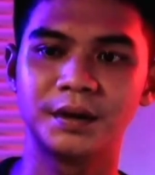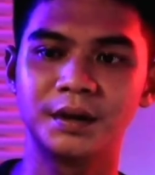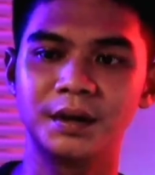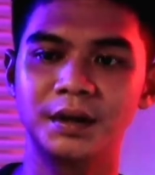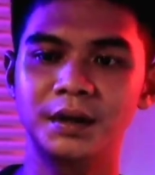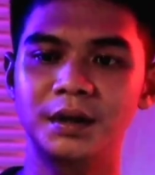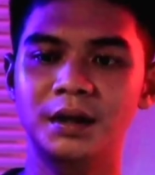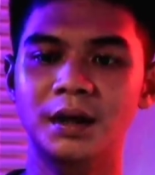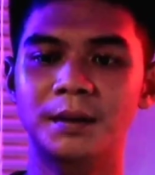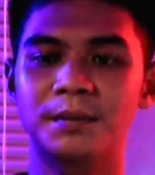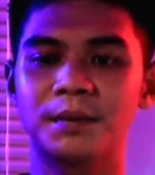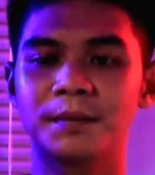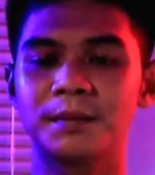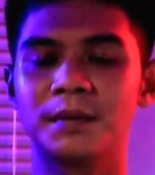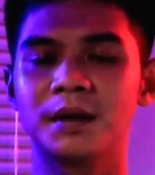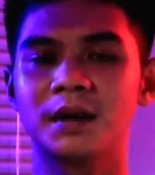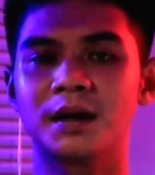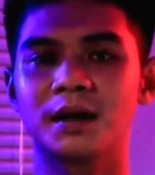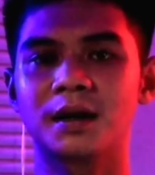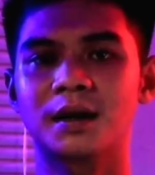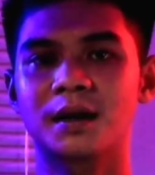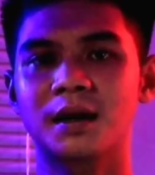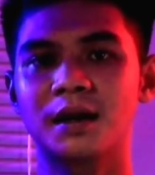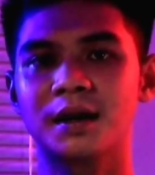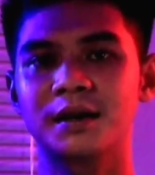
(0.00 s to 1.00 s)
ini
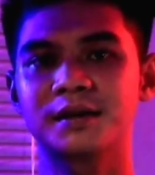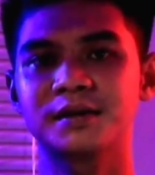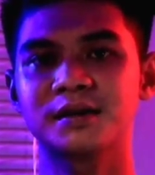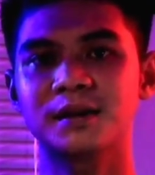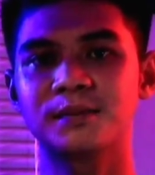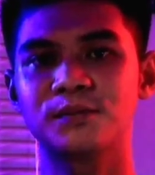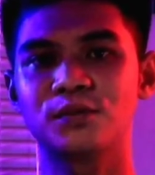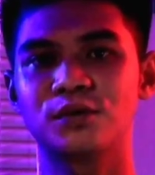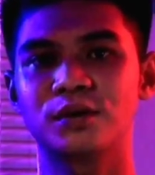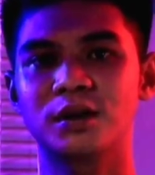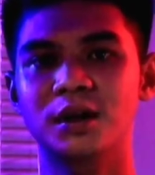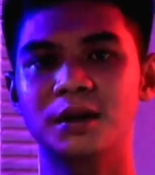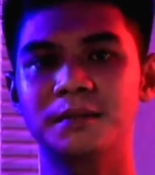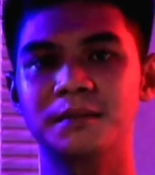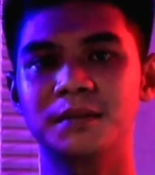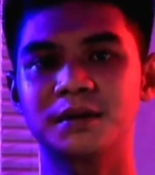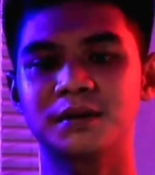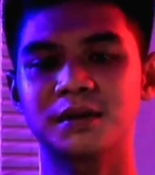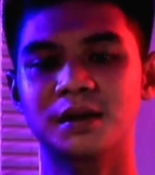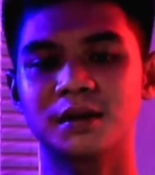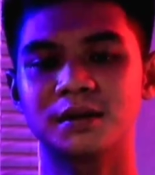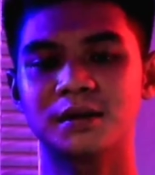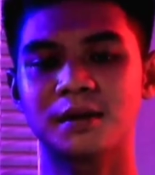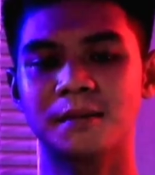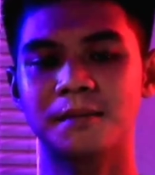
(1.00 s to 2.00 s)
apabila kalian sambungkan
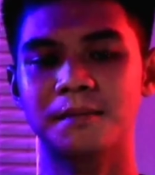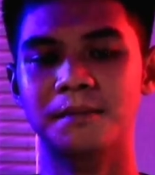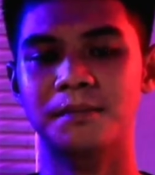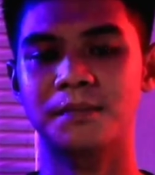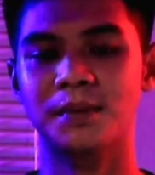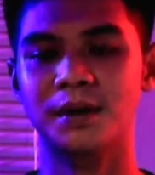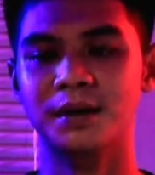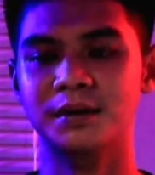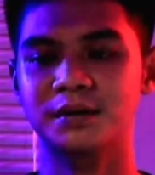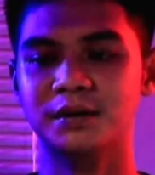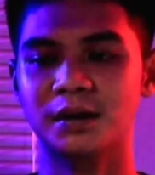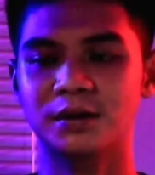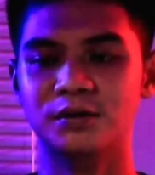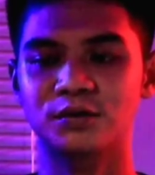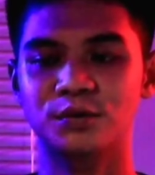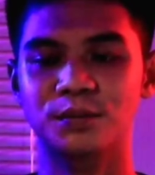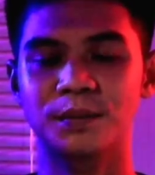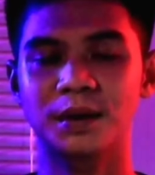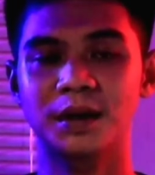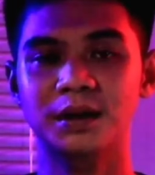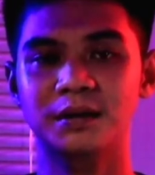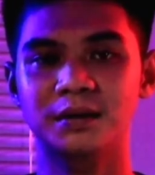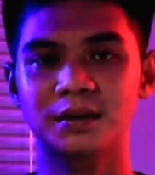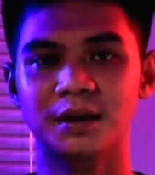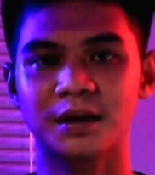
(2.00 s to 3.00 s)
bisa nyampe 1
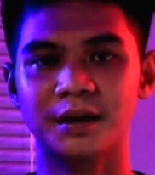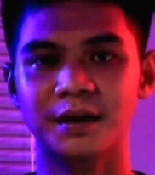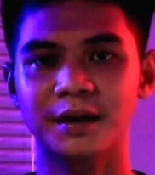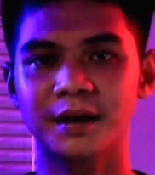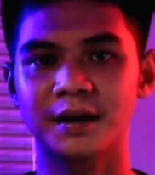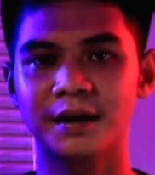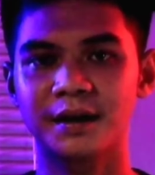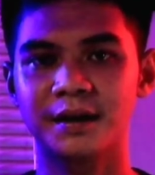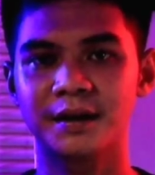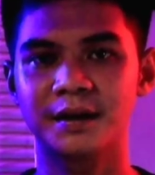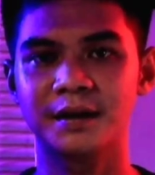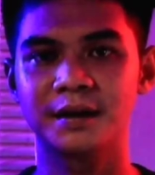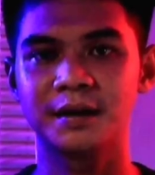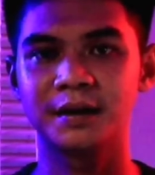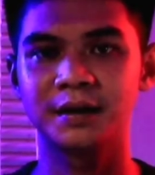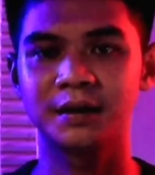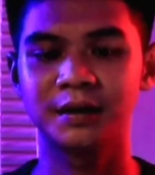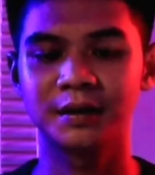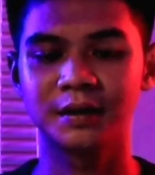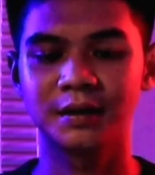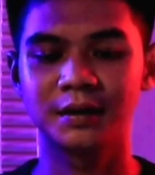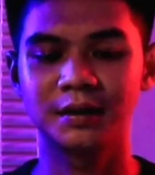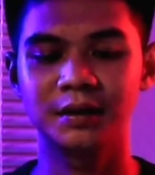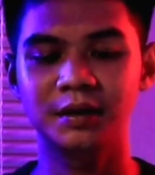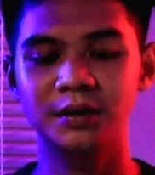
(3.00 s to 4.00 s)
meter ya
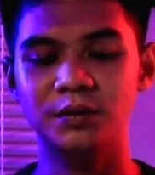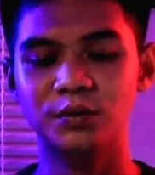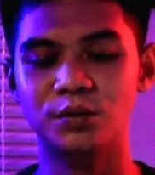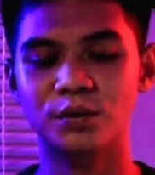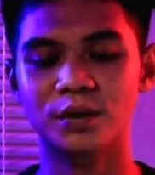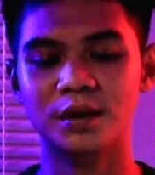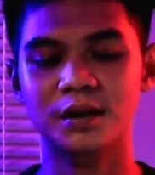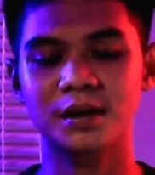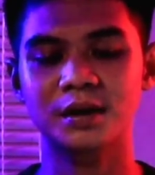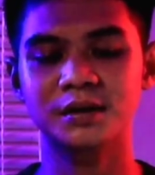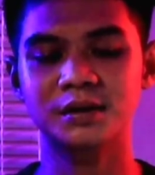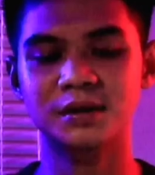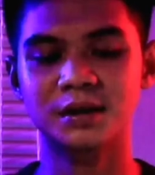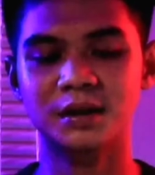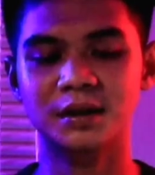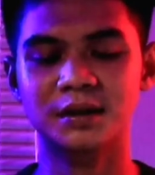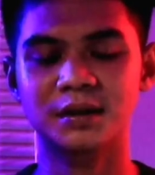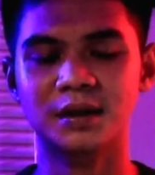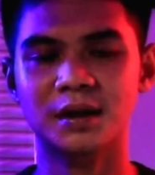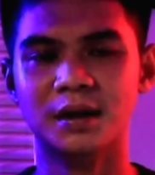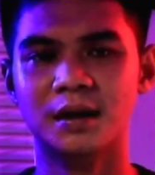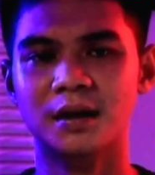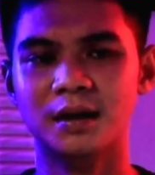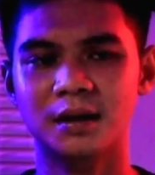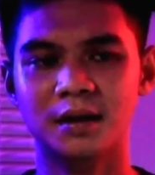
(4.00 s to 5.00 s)
ini ukurannya
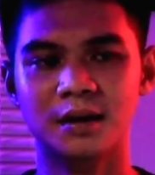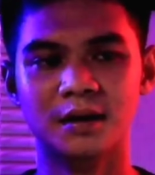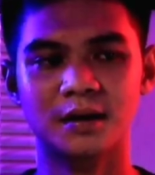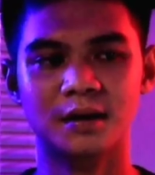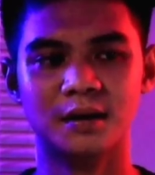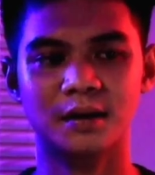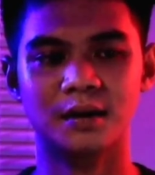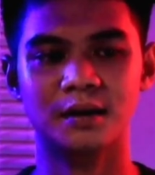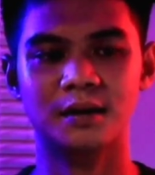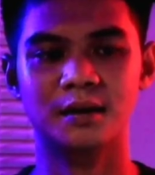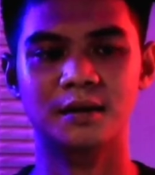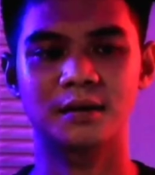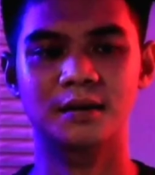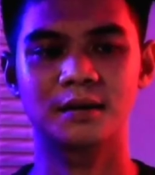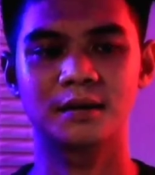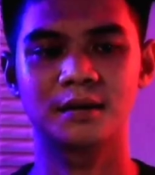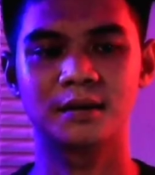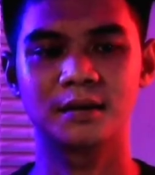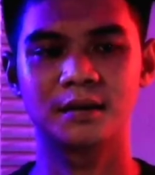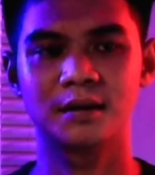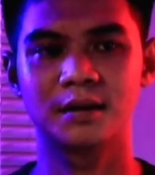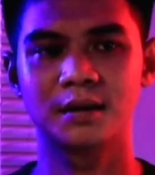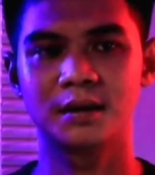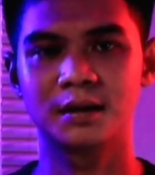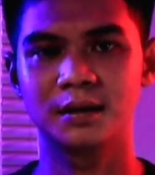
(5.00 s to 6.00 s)
sekitar
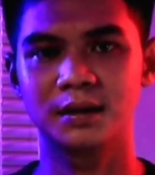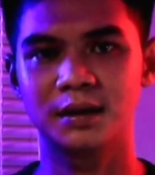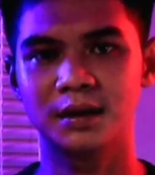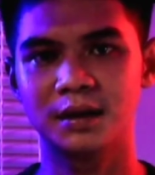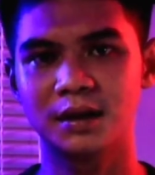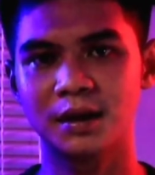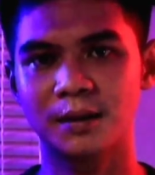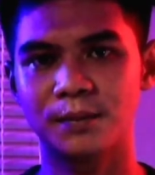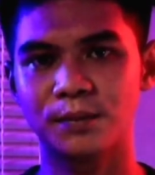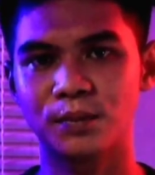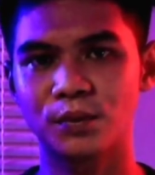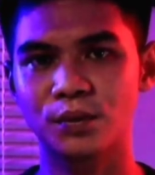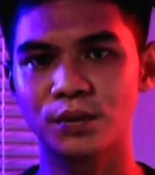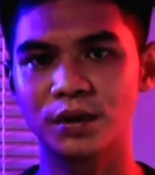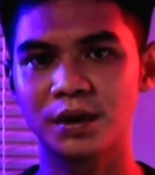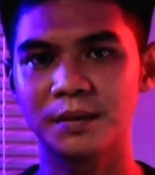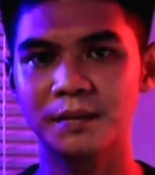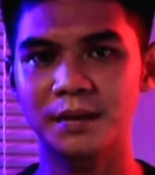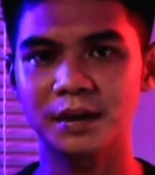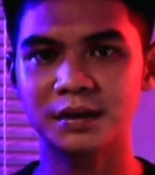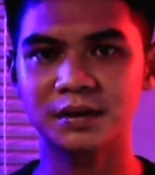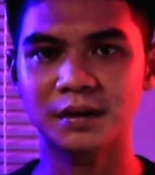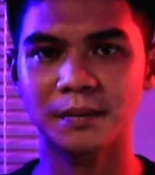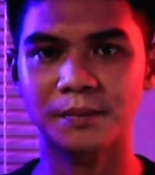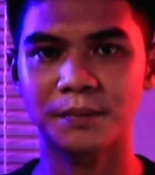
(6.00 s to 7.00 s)
35
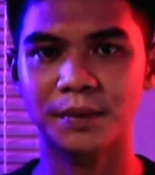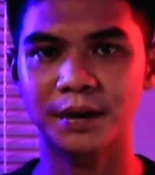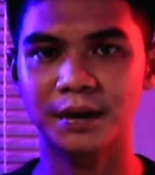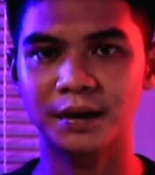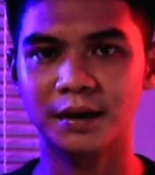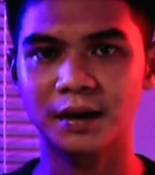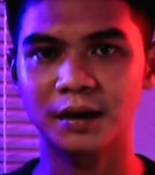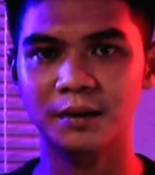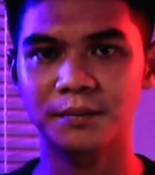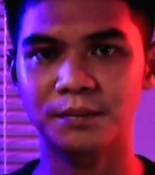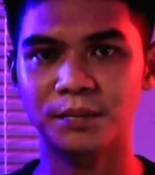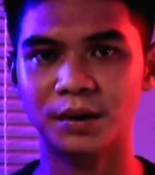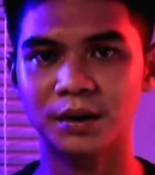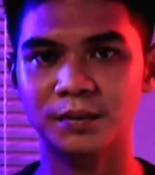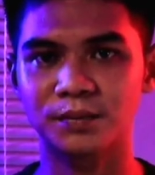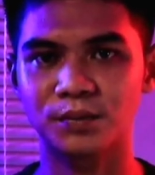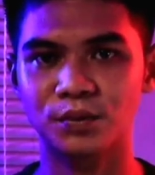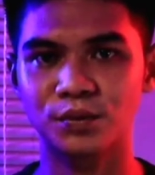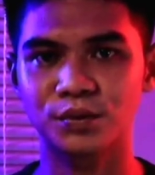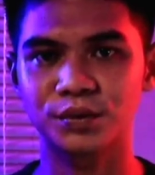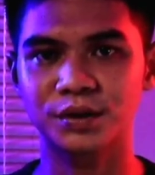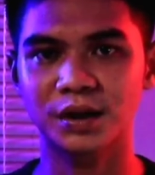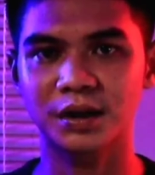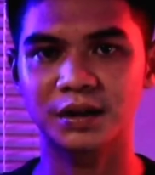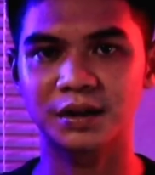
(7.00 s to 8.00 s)
sampai dengan
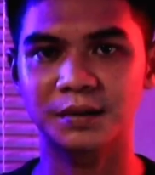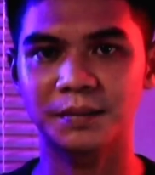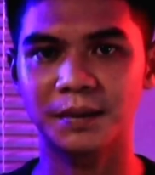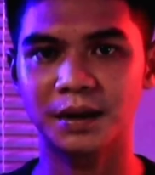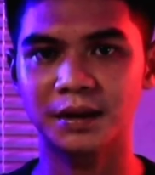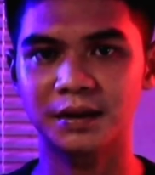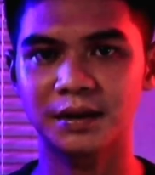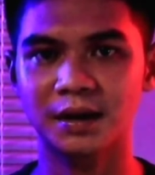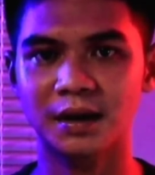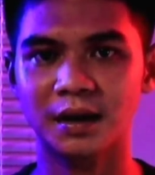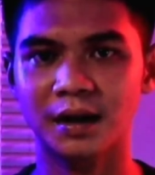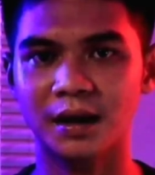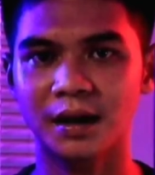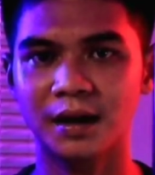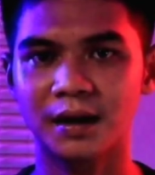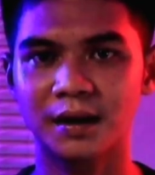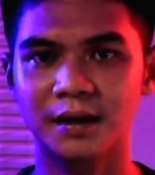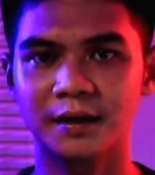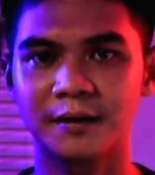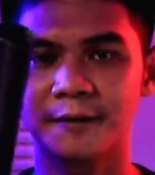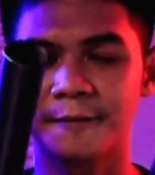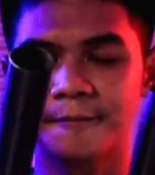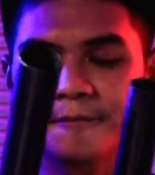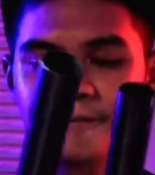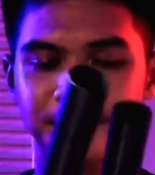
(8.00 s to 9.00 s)
40 cm lah
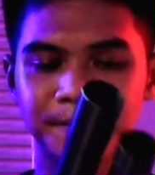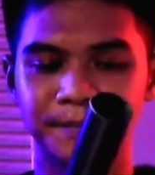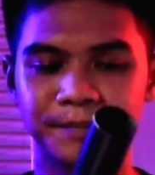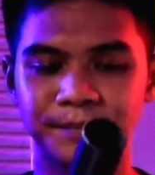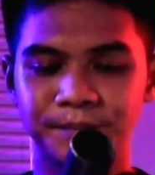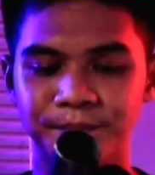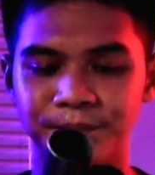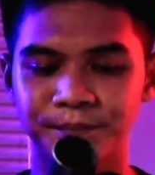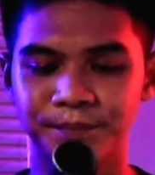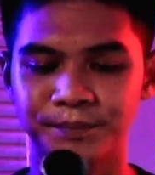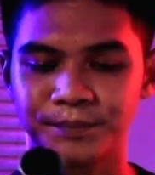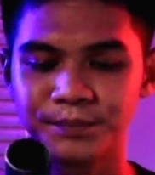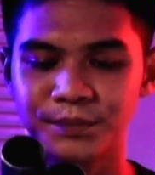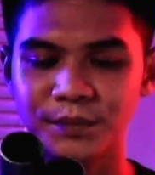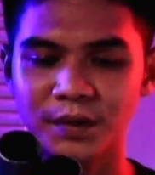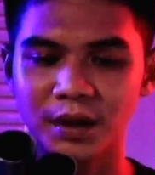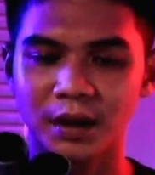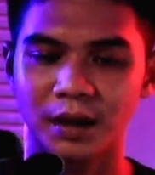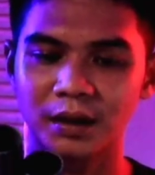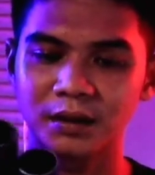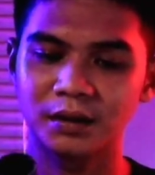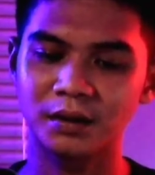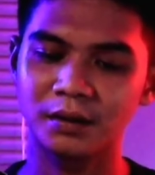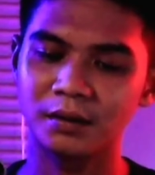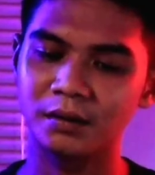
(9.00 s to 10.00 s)

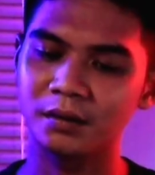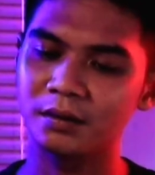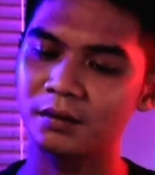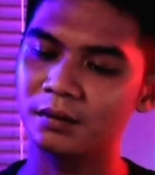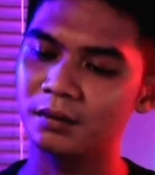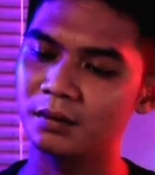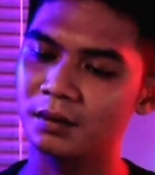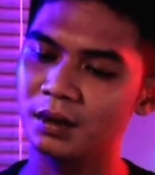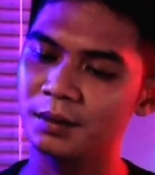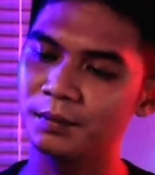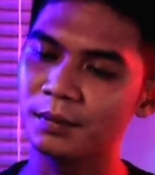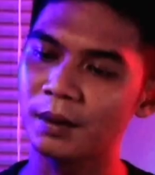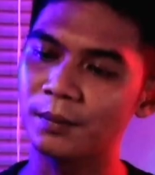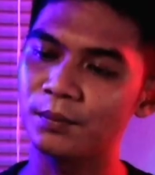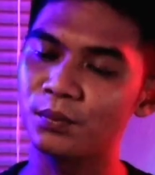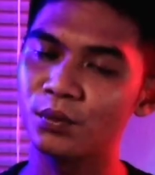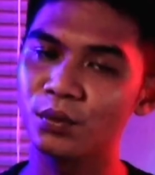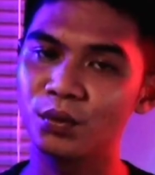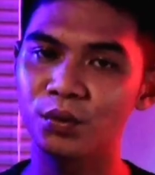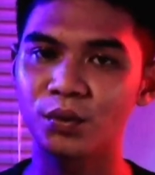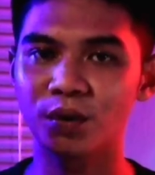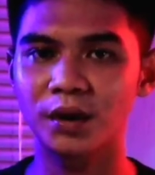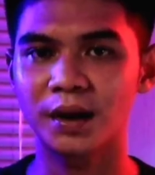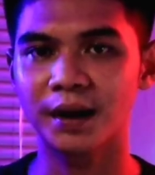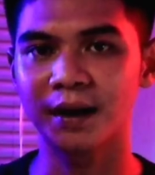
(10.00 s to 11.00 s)
atau
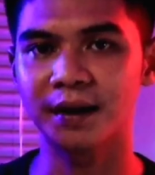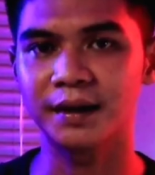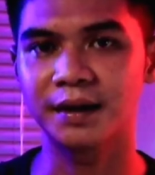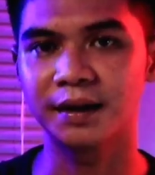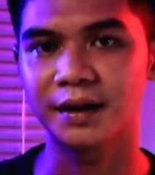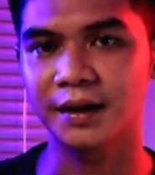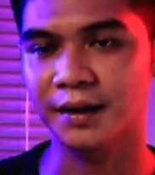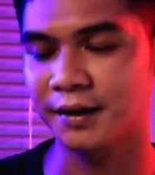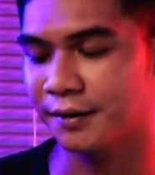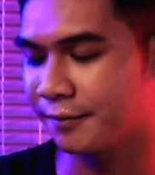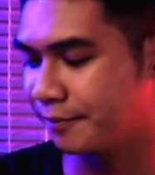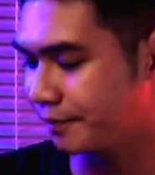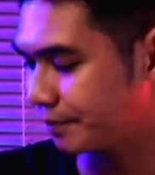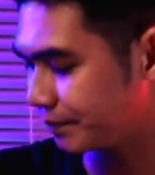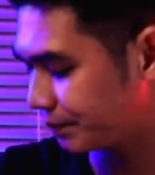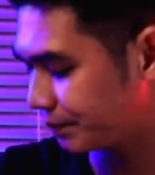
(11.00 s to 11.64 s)
50 lah ini ya